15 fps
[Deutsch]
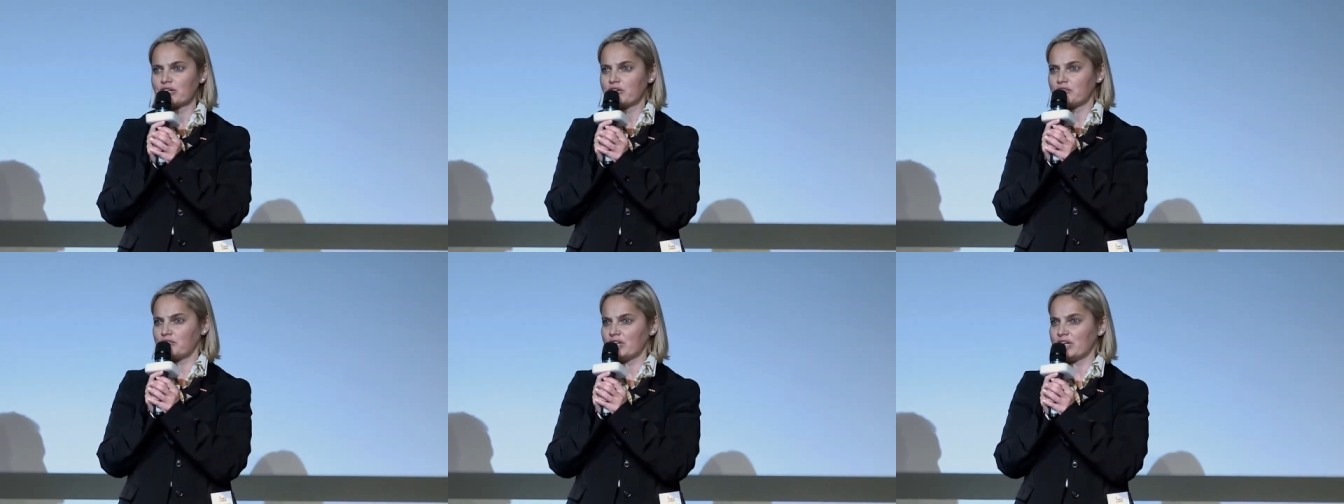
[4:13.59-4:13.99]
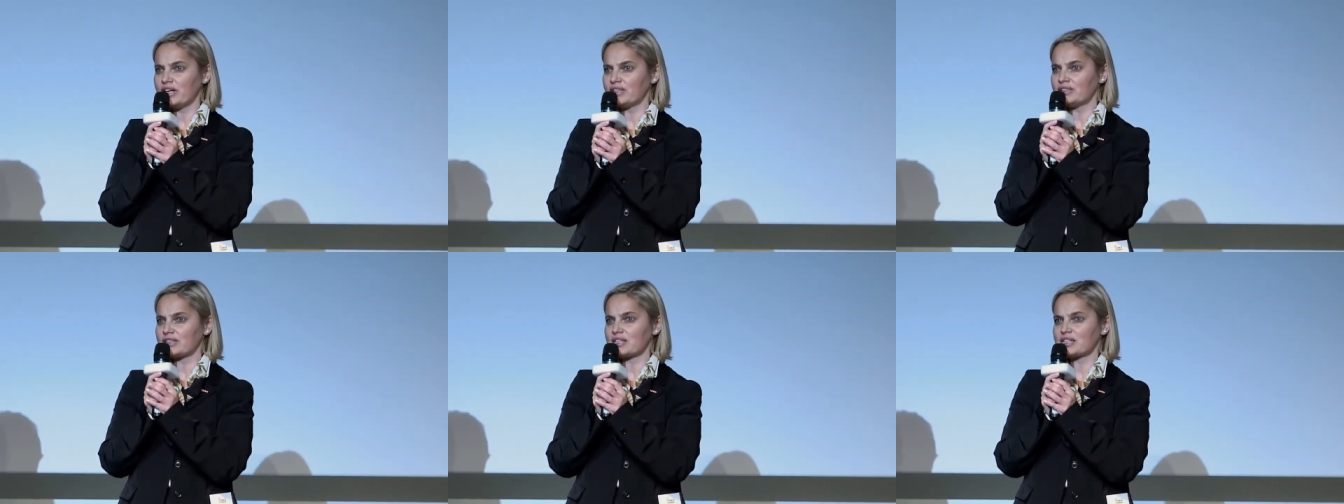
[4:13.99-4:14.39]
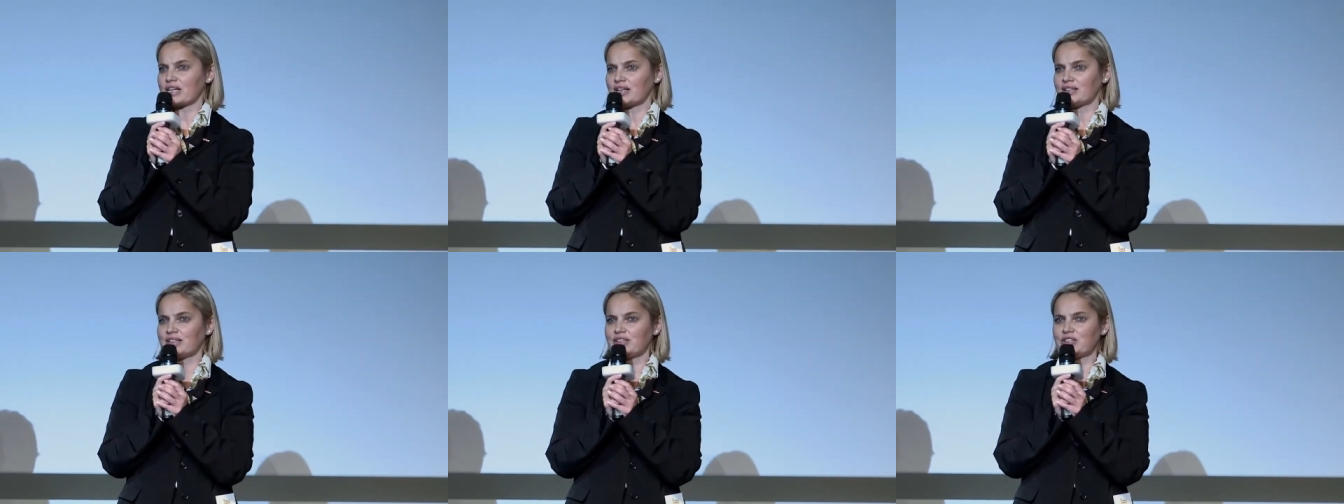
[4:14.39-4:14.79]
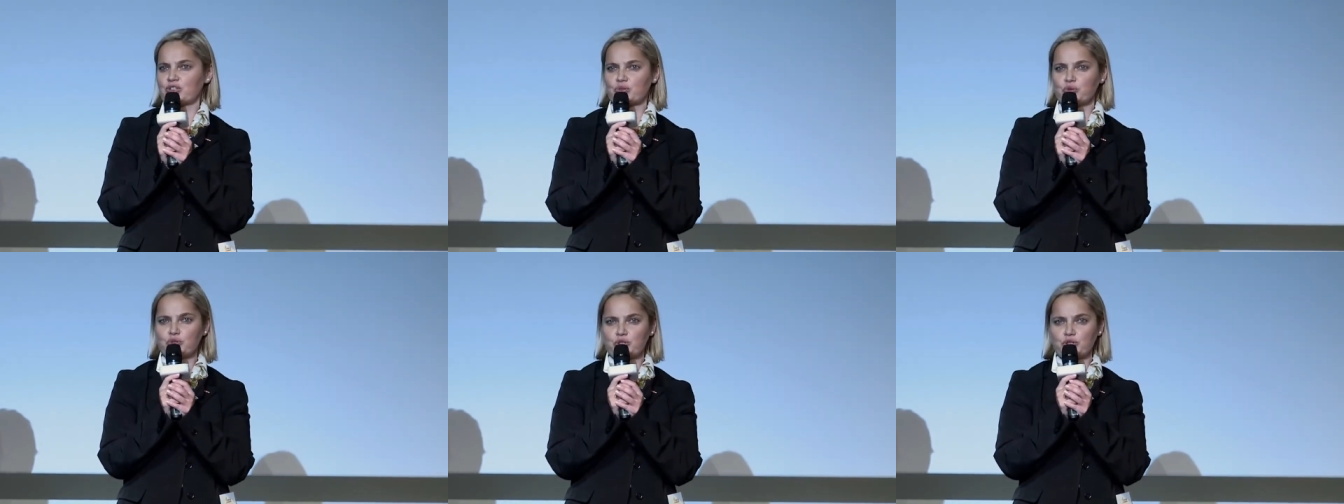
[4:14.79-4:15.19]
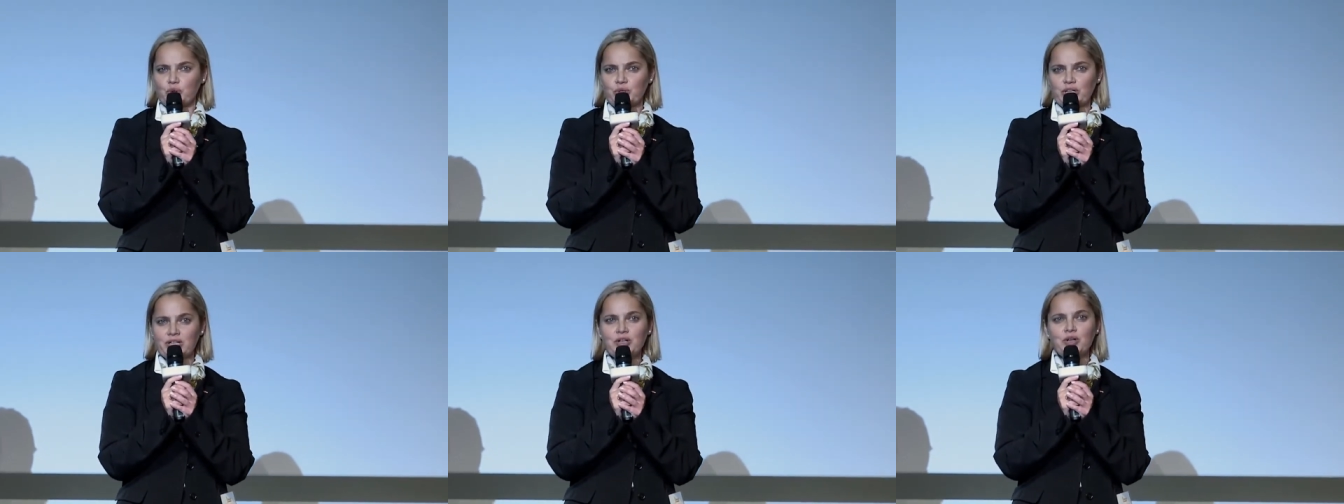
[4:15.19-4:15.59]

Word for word: viele interessante Diskussionen